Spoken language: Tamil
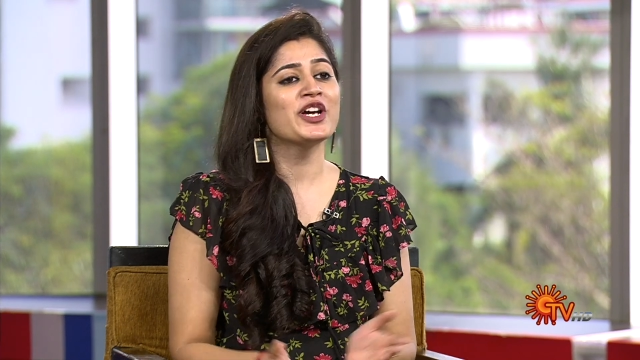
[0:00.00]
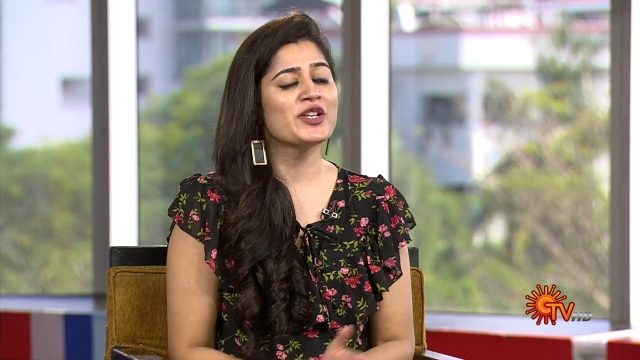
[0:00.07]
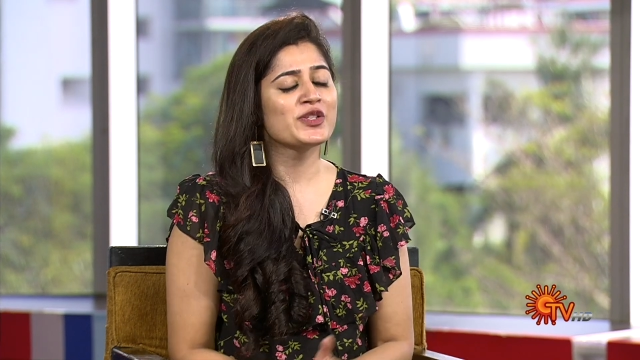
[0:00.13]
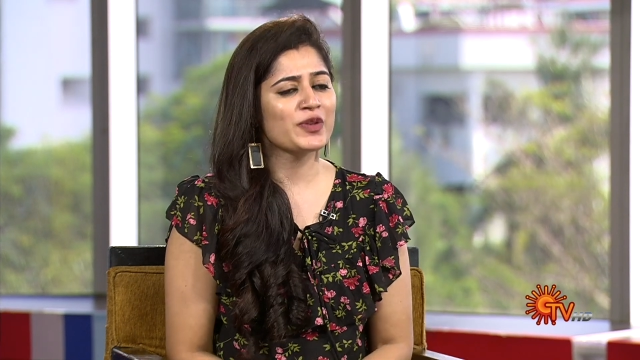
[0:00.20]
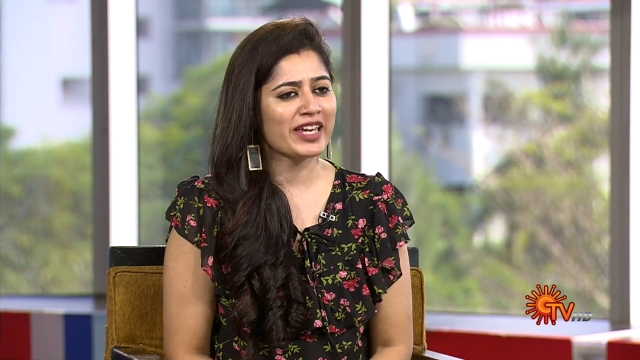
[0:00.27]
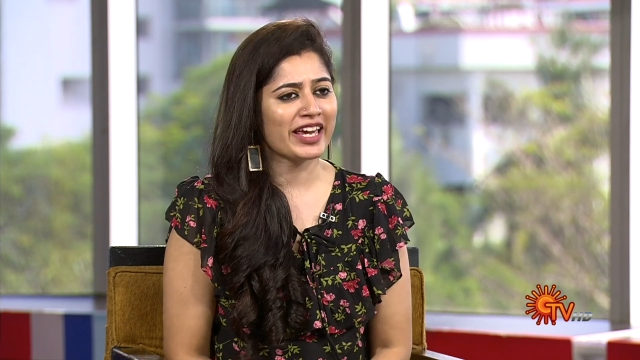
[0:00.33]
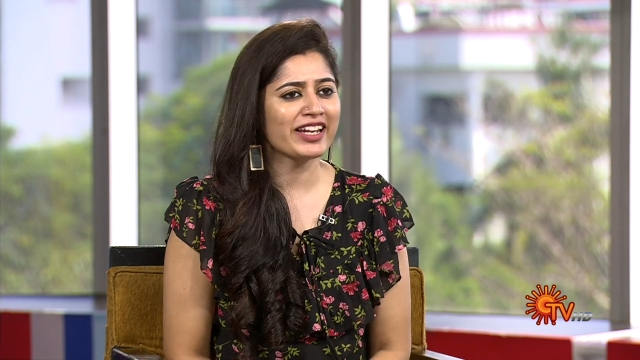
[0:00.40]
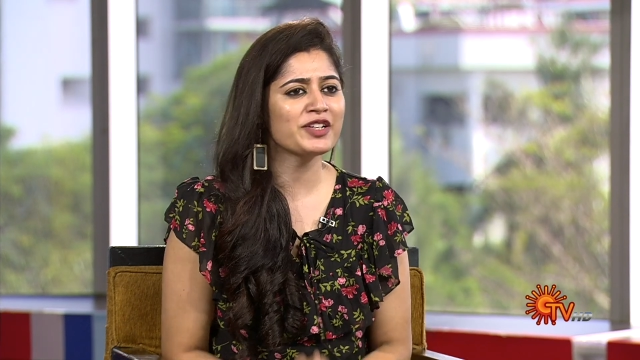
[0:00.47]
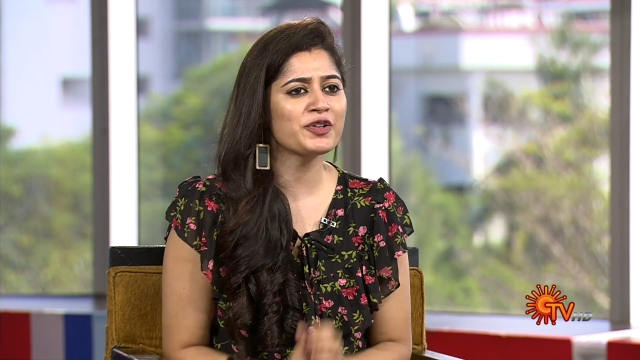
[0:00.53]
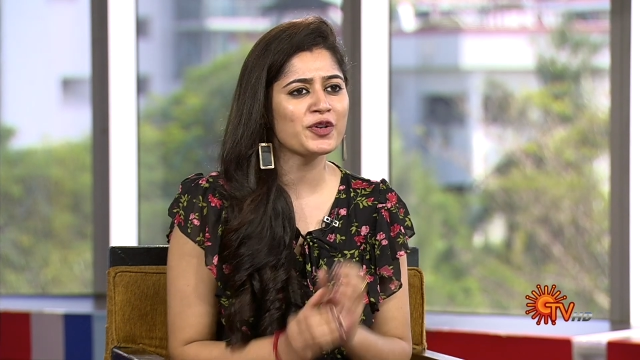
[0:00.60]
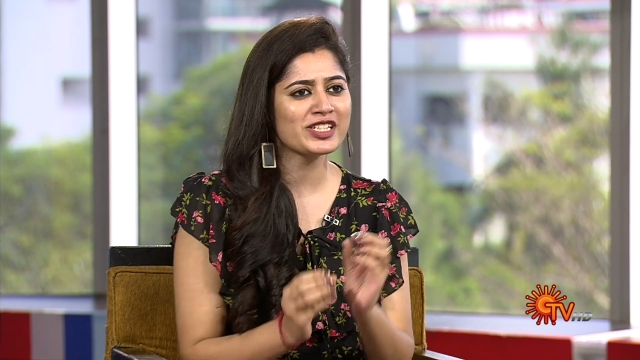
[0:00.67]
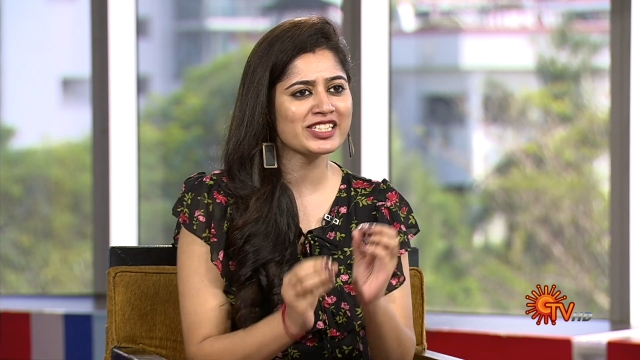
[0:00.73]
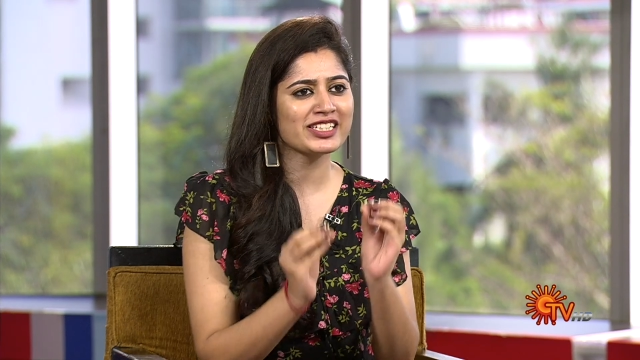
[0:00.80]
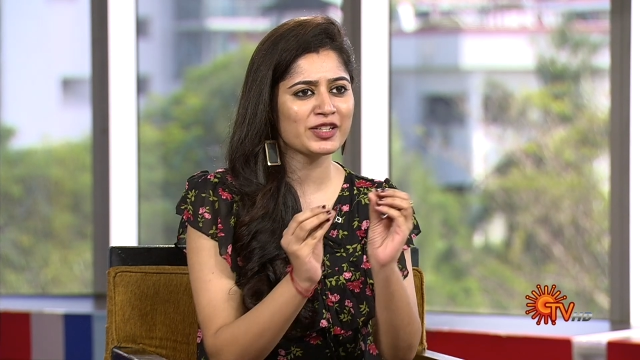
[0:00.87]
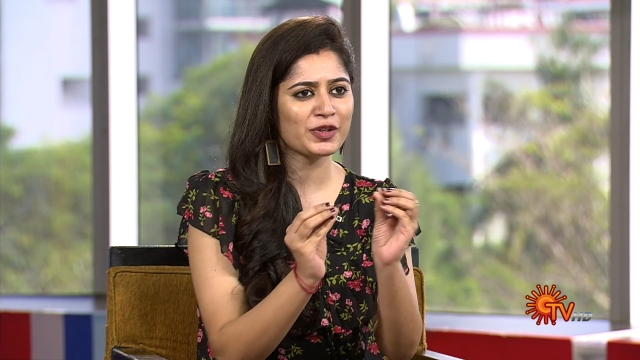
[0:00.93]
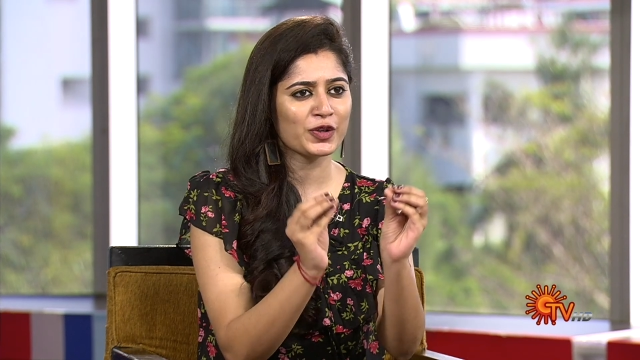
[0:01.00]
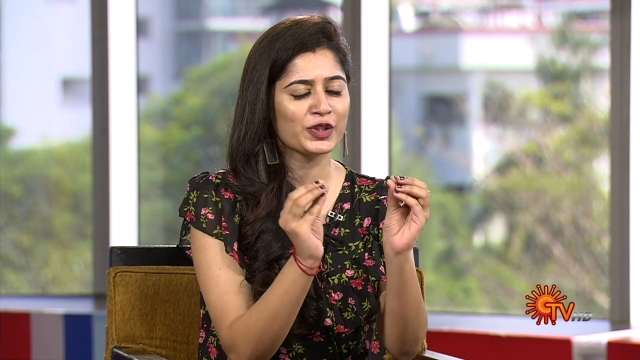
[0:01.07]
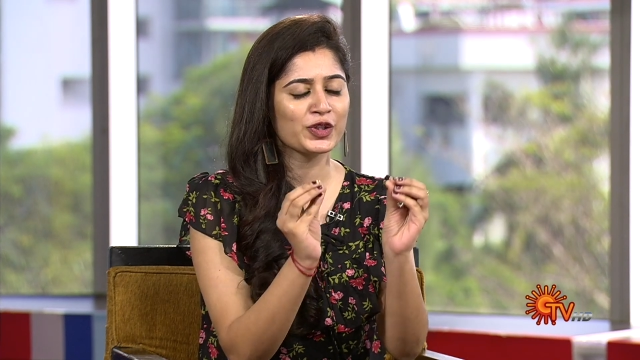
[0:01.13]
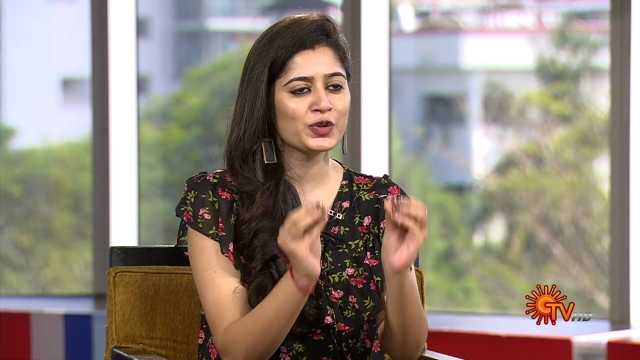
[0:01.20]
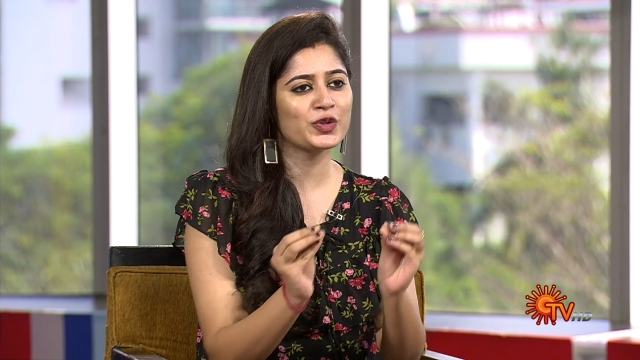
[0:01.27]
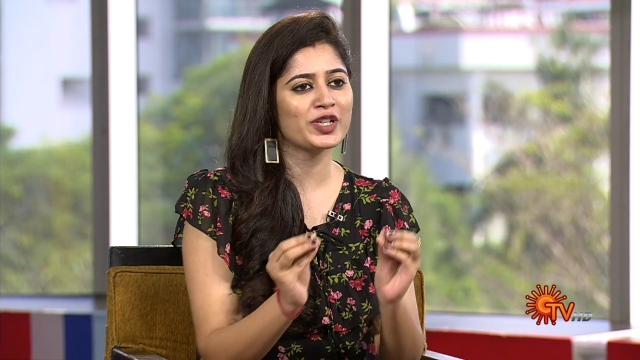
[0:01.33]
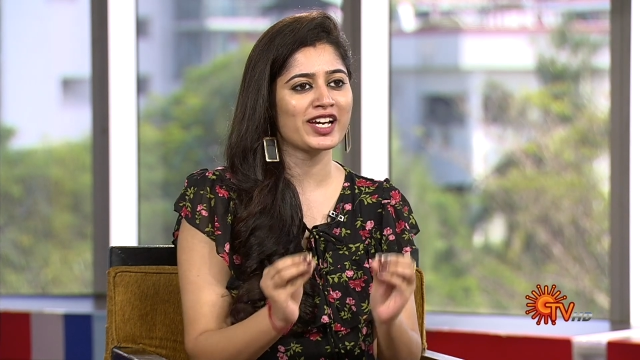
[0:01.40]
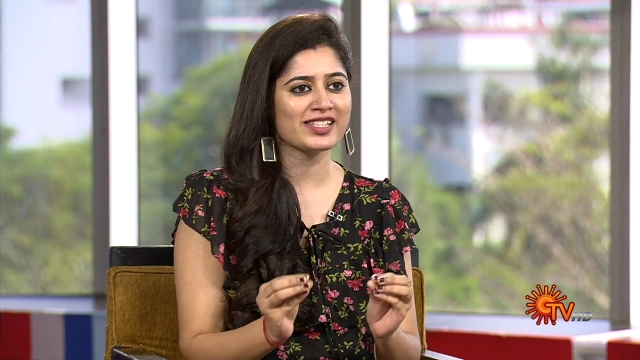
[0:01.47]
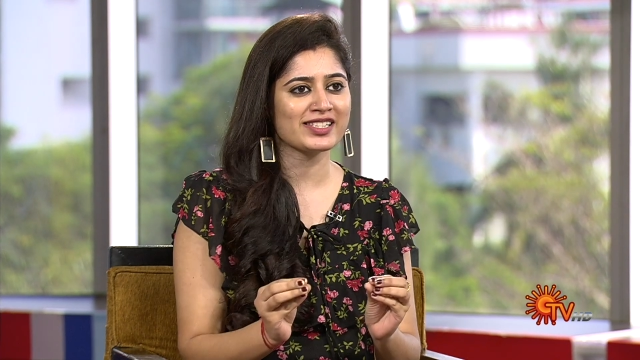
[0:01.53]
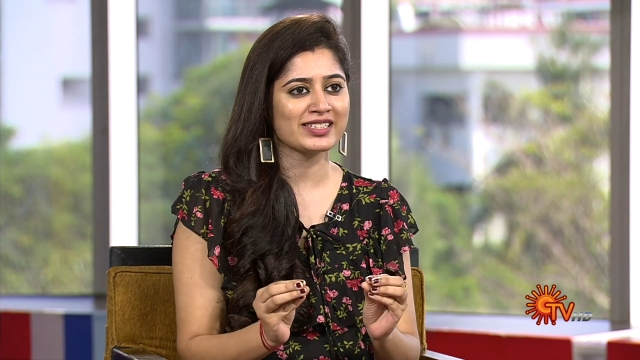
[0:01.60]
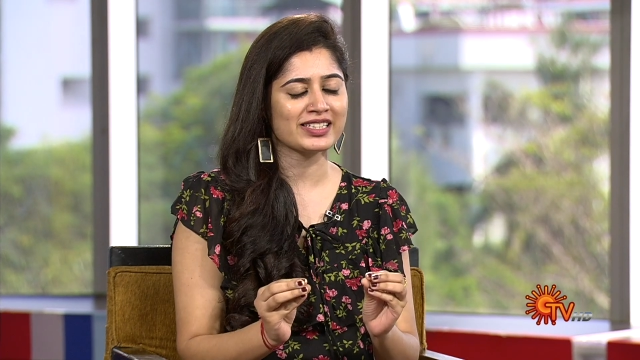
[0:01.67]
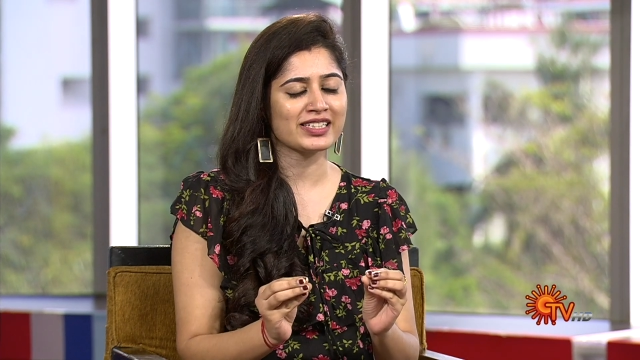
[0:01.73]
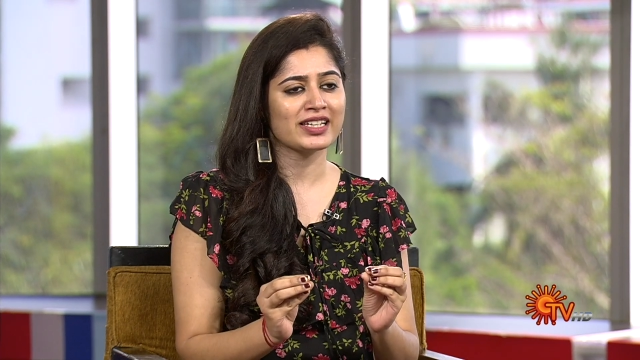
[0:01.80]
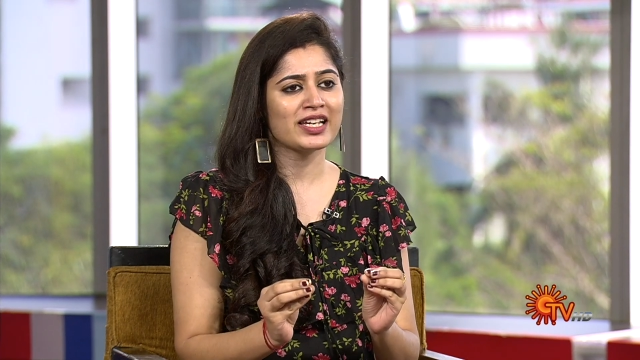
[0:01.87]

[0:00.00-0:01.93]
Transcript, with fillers: ஸோ எனக்கு ஒரு சின்ன ஒரு க்யூரியாசிட்டி